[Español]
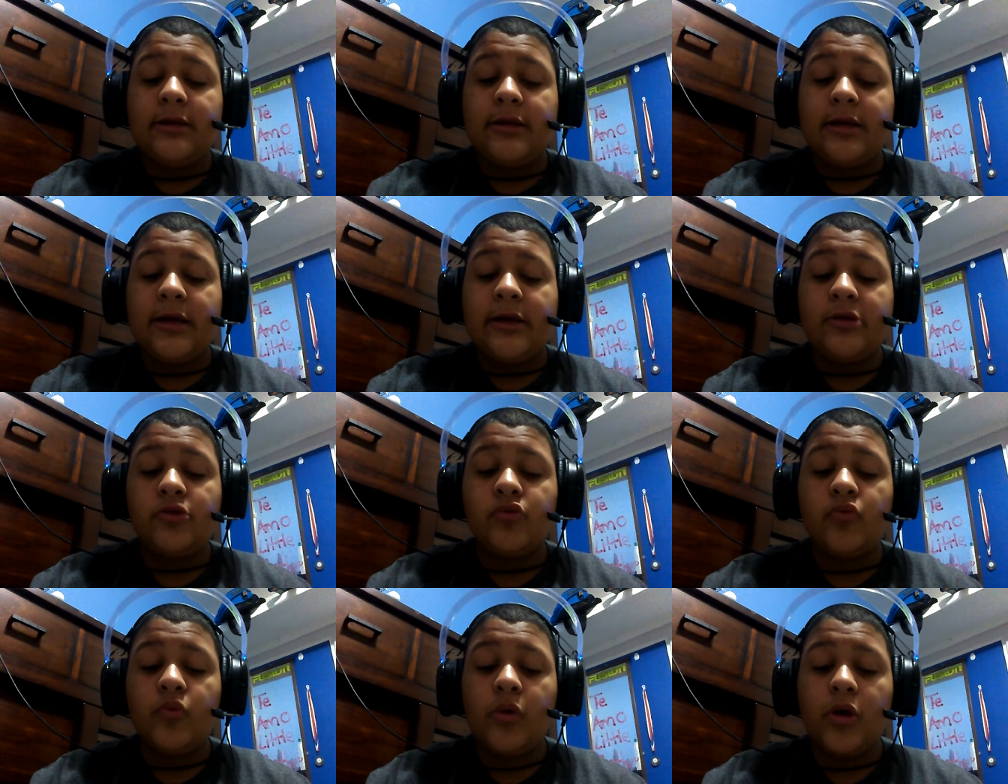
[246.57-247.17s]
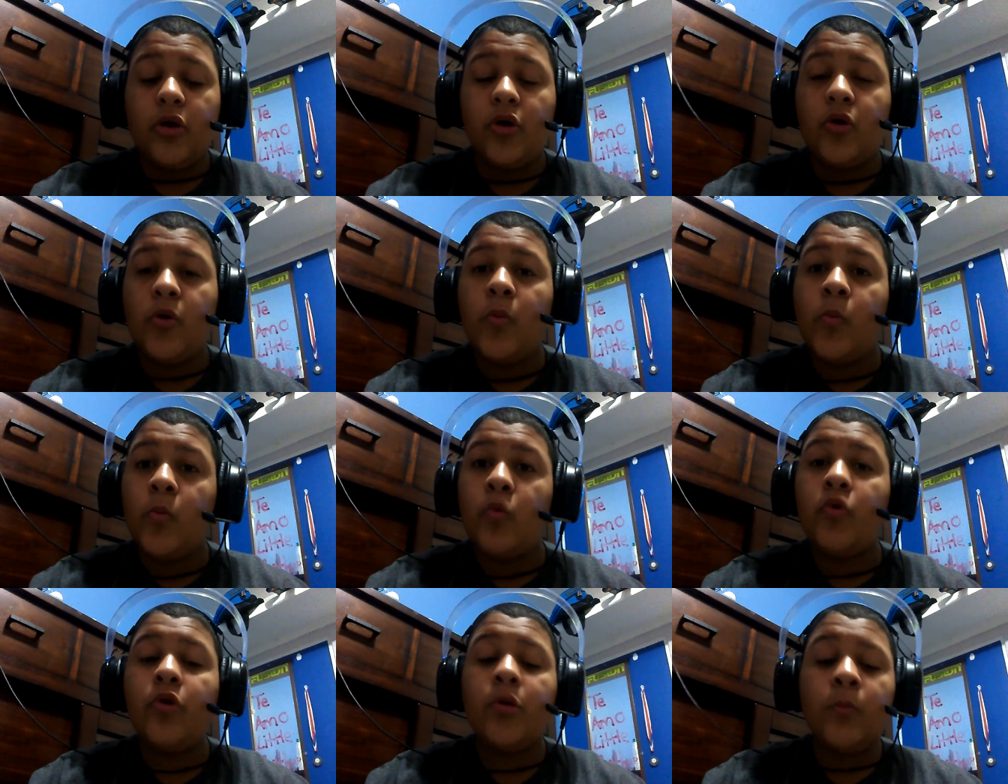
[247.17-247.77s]
Que es un juego
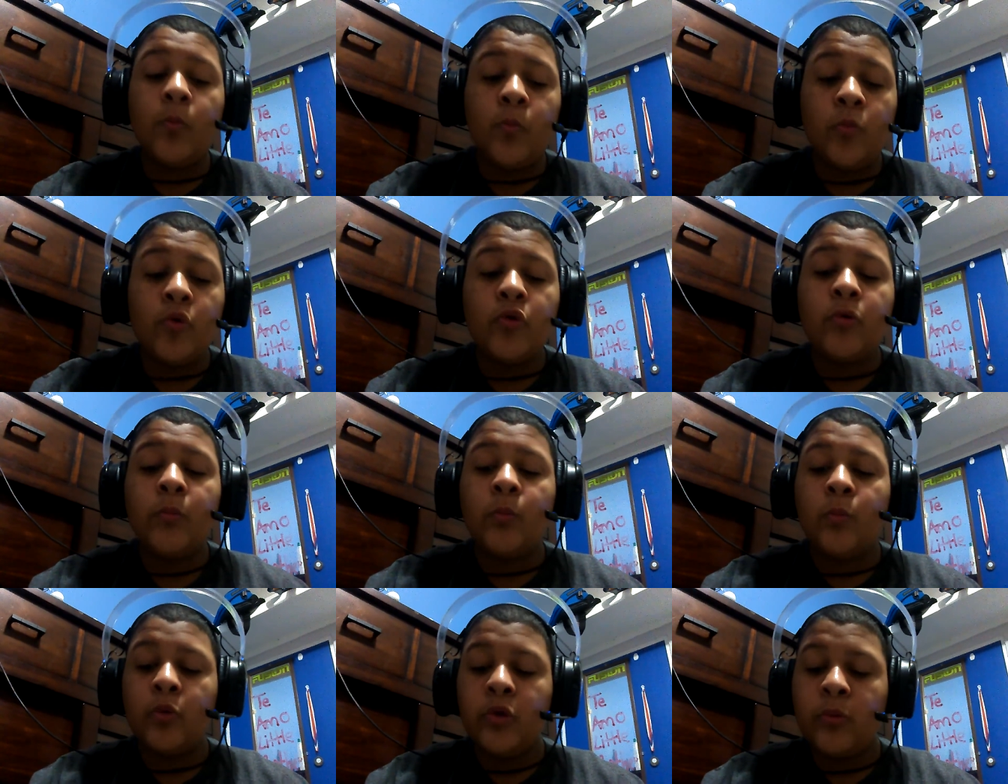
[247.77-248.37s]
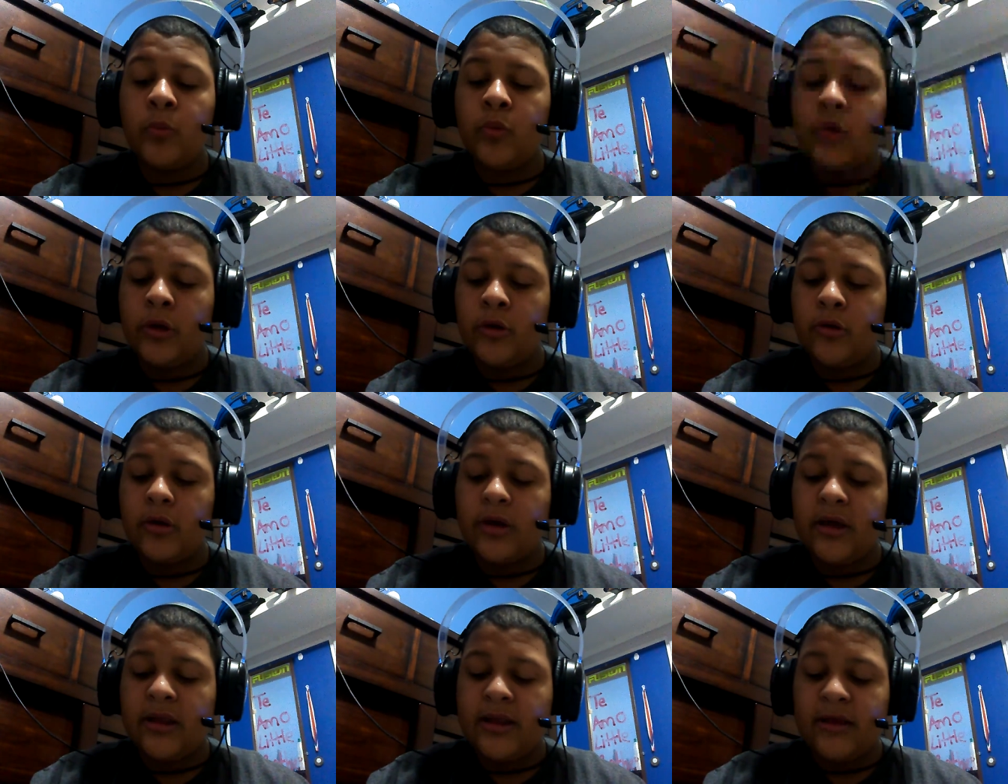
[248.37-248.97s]
muy, muy, muy
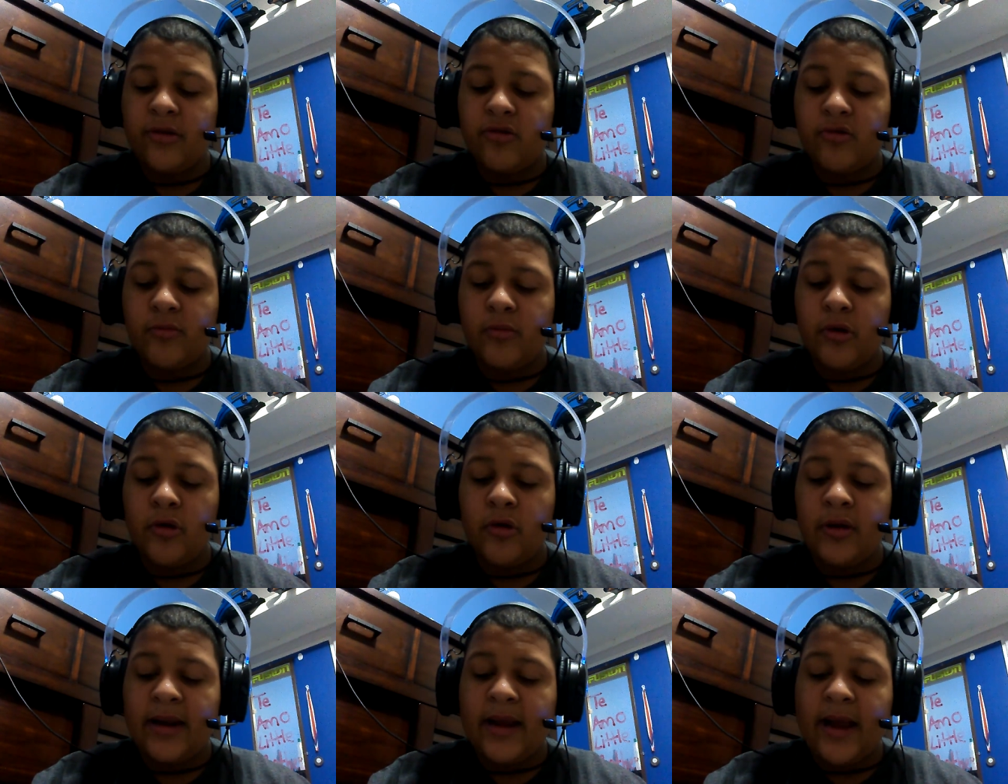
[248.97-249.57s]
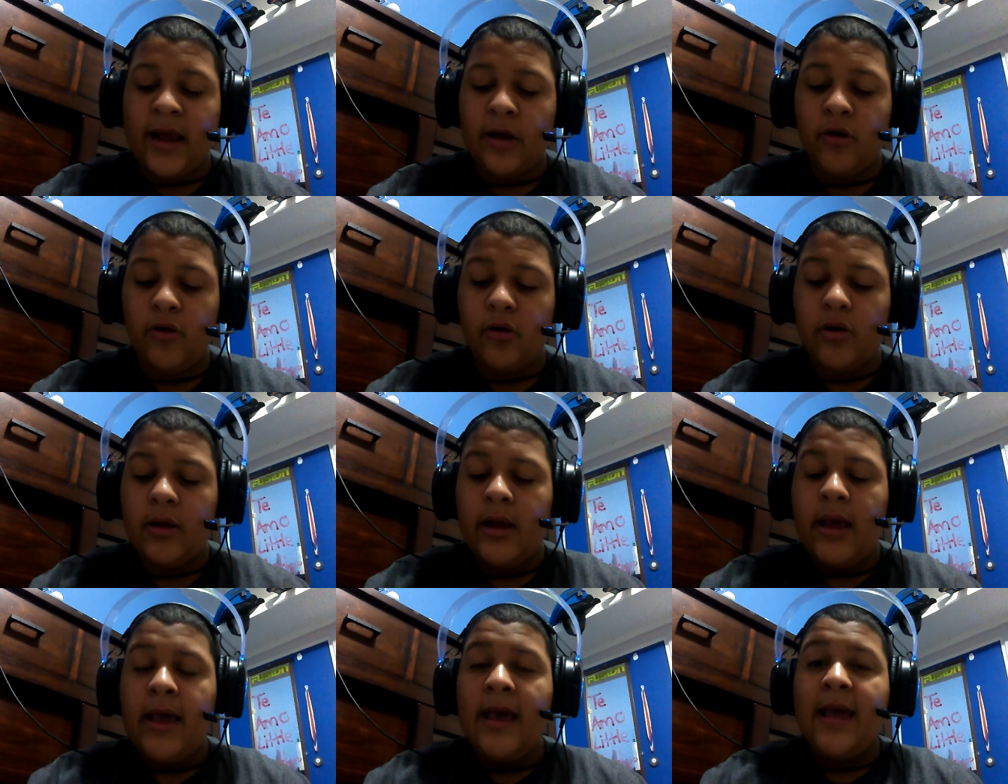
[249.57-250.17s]
bueno. Que de hecho me lo
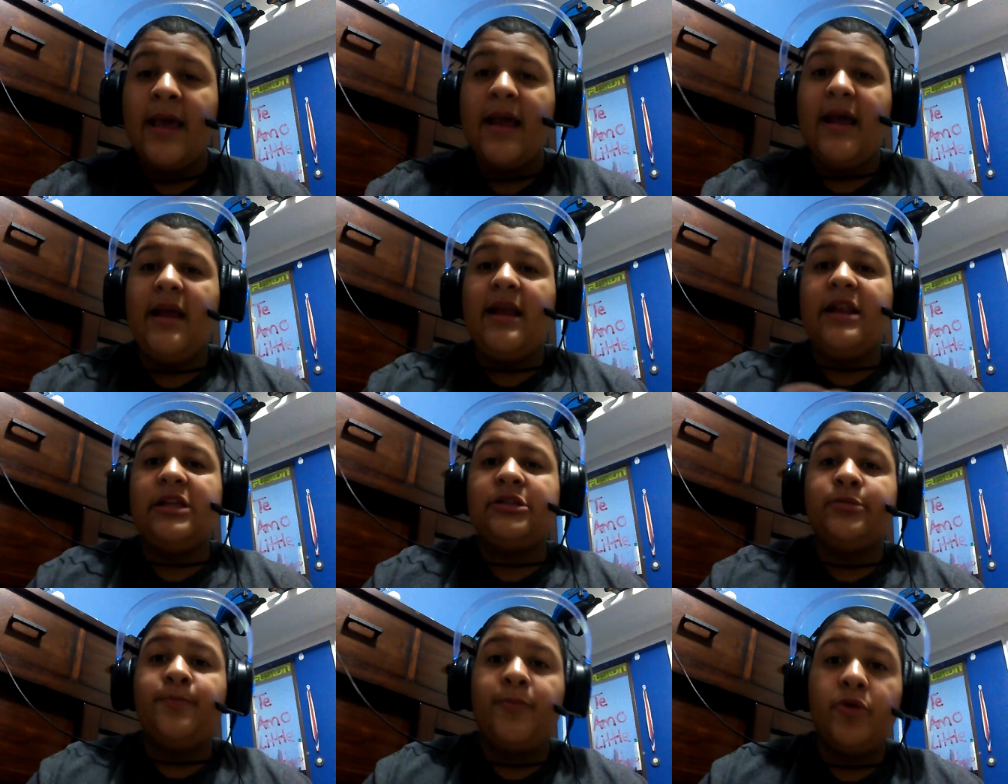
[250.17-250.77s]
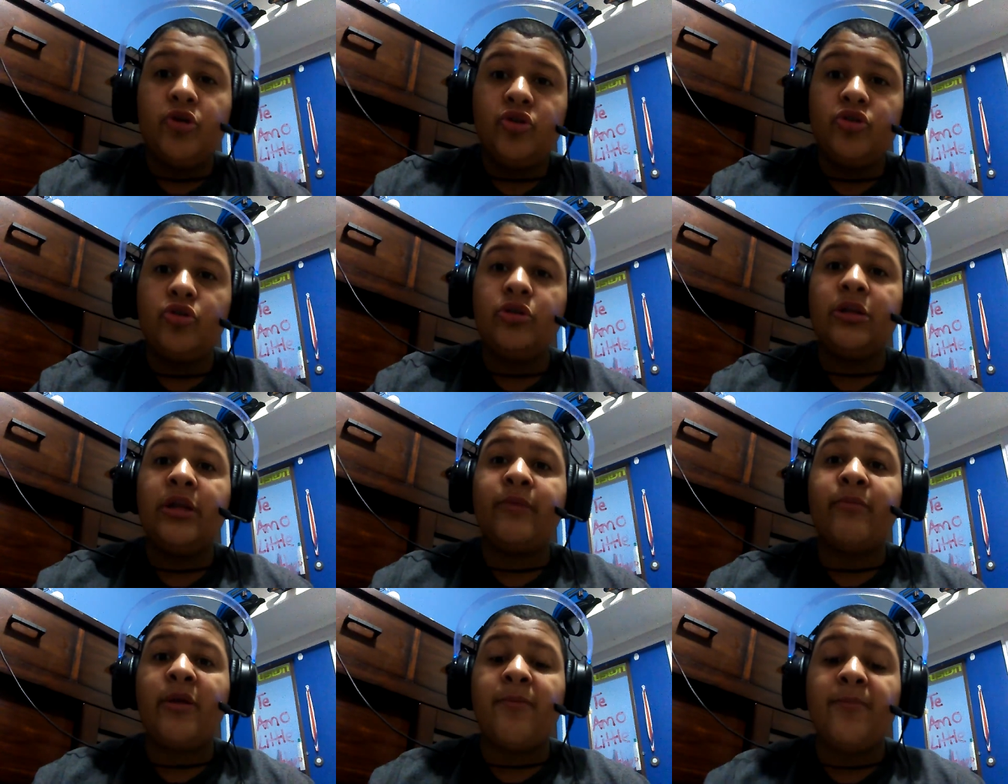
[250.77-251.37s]
regaló el esposo
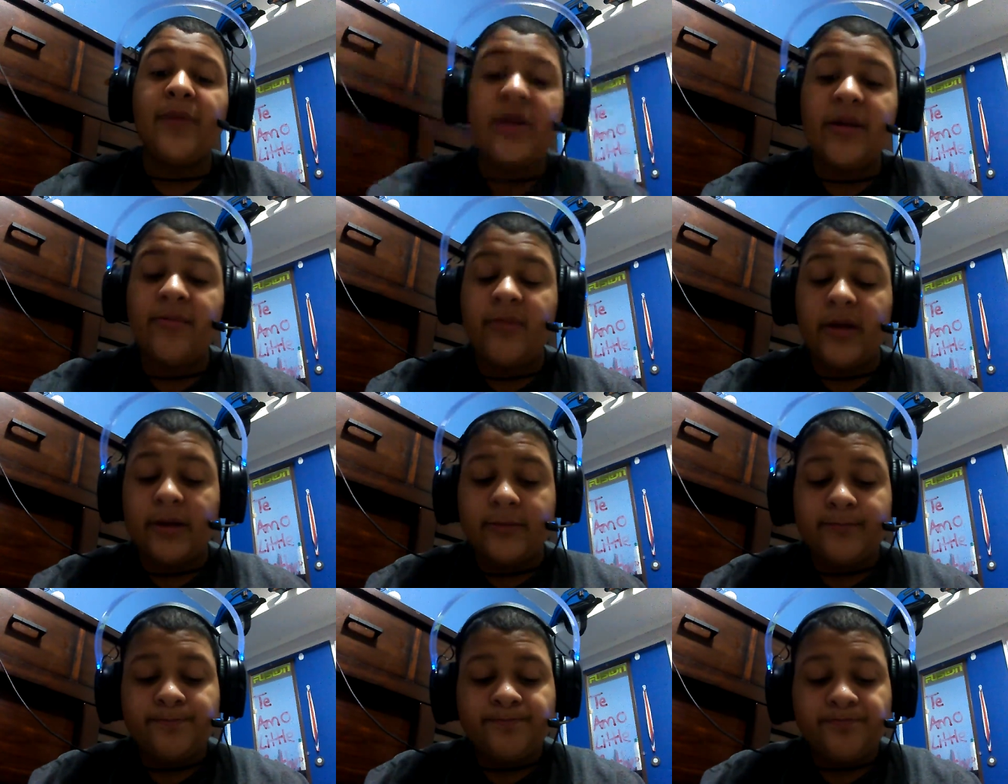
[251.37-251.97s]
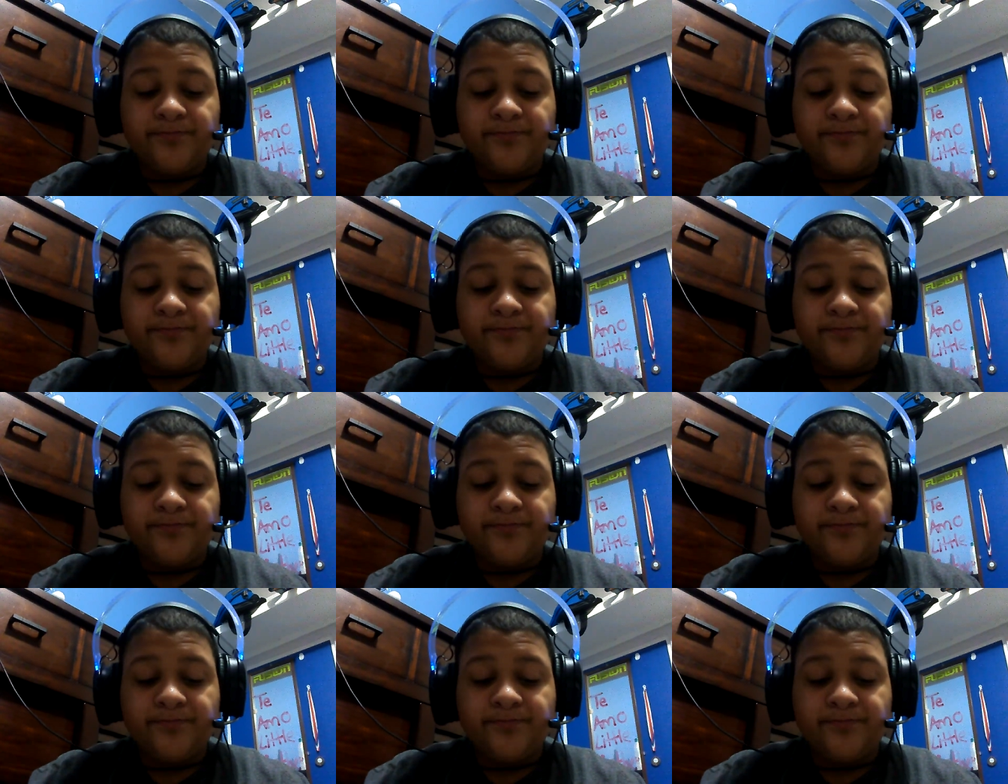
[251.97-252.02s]
de mi prima.